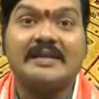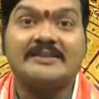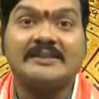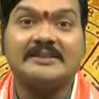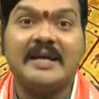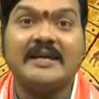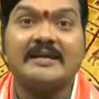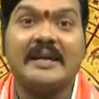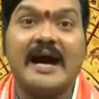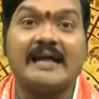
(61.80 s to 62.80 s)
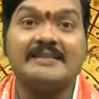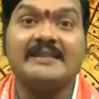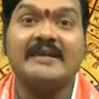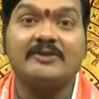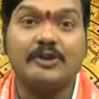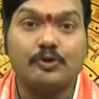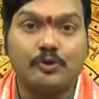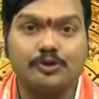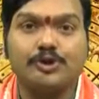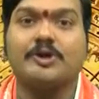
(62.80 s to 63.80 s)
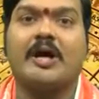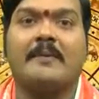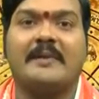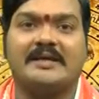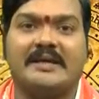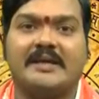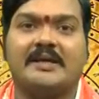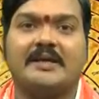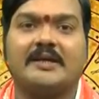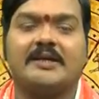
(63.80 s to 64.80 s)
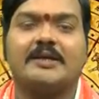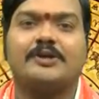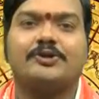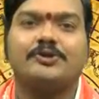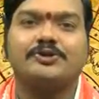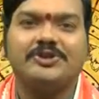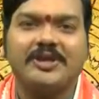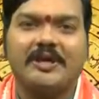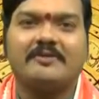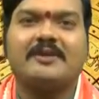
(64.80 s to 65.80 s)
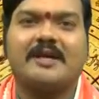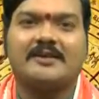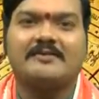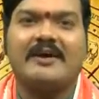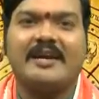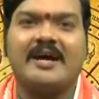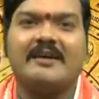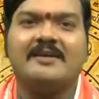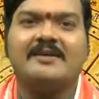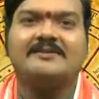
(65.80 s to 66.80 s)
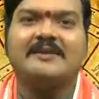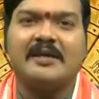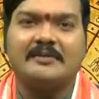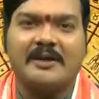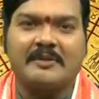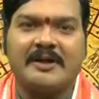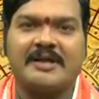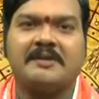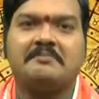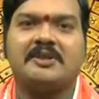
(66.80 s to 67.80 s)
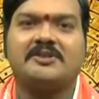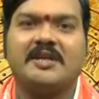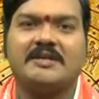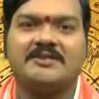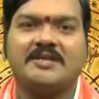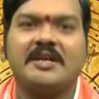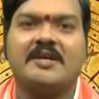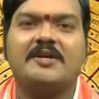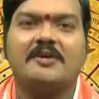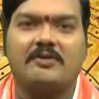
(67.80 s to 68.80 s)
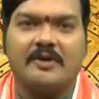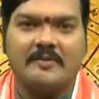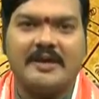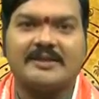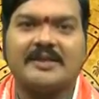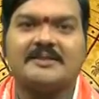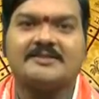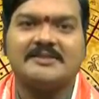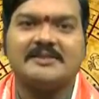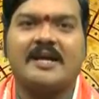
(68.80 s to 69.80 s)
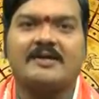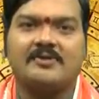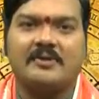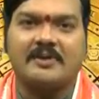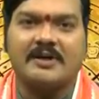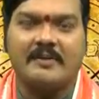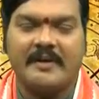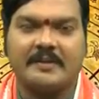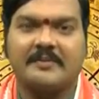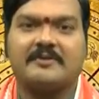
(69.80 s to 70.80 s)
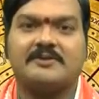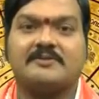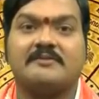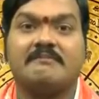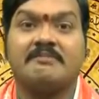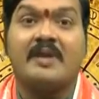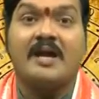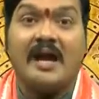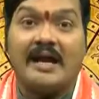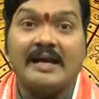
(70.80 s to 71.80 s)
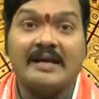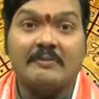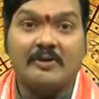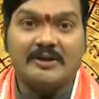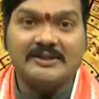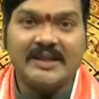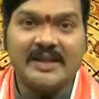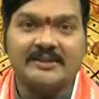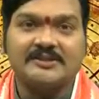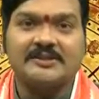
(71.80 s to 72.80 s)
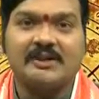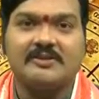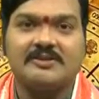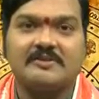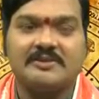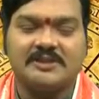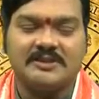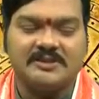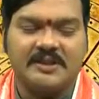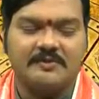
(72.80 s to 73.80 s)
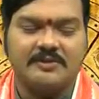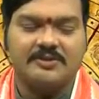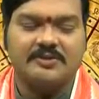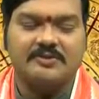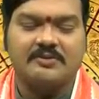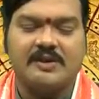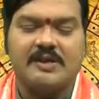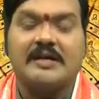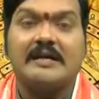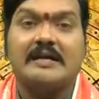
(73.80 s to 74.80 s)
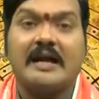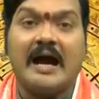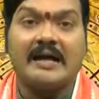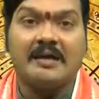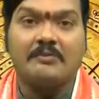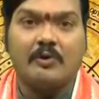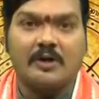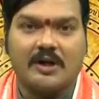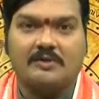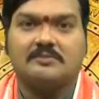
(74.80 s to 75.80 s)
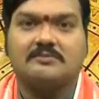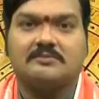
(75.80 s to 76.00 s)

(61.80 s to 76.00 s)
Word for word: నక్షత్రానికి అధిదేవత కుజుడు కాబట్టి కుజుడి అనుగ్రహం ద్వారా ధనపరమైన ఇబ్బందుల నుంచి రుణబాధల నుంచి చాలా సులభంగా బయటపడవచ్చు అలాగే మృగశిర నక్షత్రంలో జన్మించిన స్త్రీ పురుషులు రాగి ముక్కలు